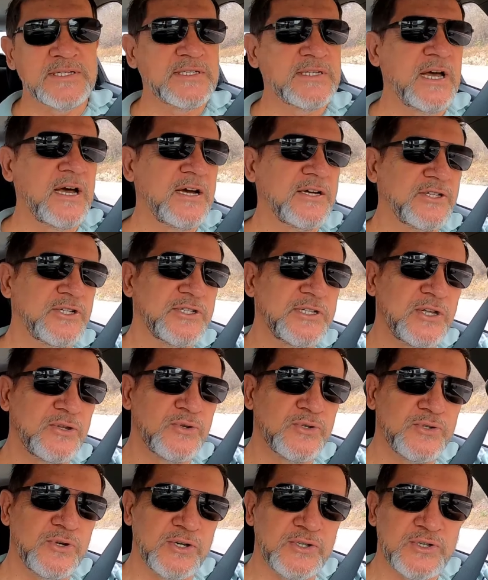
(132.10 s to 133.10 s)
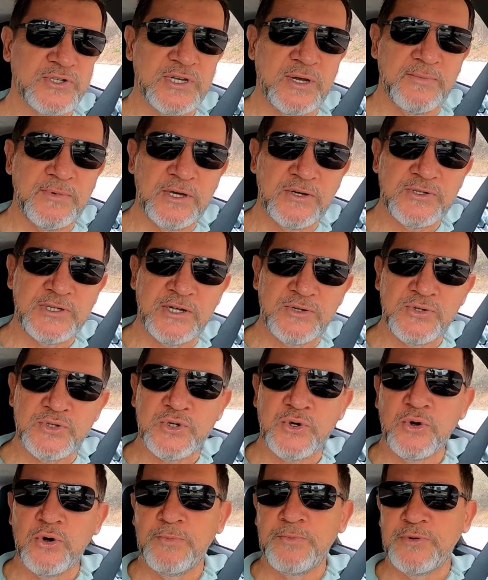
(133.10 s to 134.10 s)
mensagens né, dos nossos amigos lá
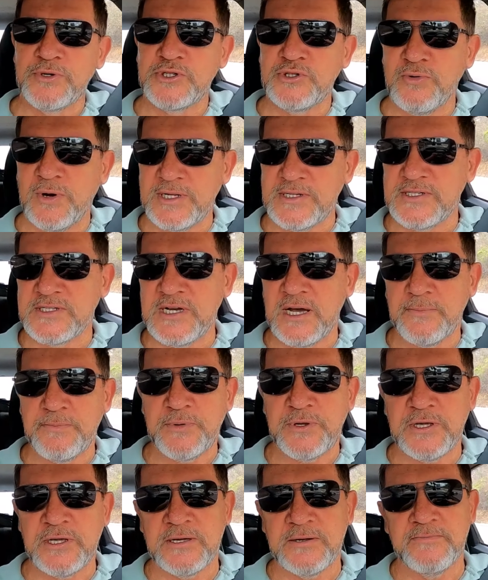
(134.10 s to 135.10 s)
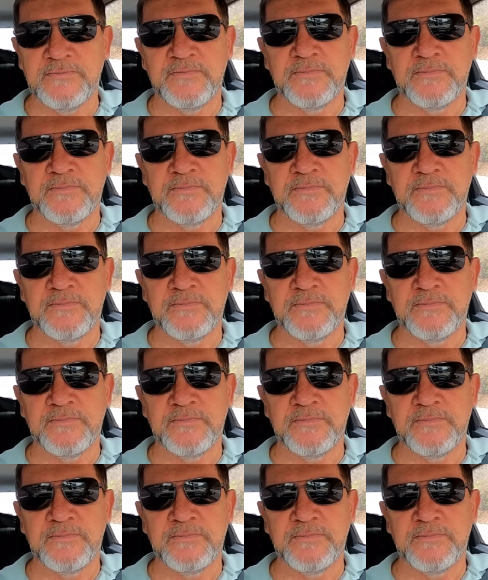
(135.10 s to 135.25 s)
dos grupos de WhatsApp.